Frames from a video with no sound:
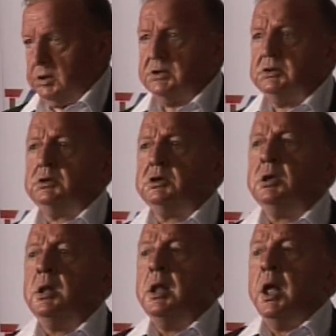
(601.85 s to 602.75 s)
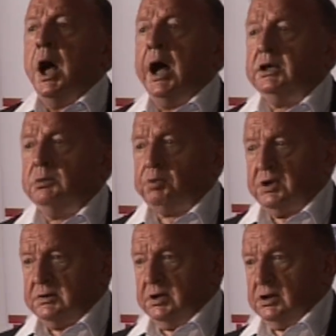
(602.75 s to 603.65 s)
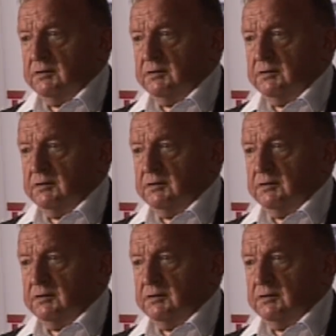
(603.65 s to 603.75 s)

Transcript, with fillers: Niestety ani prezydent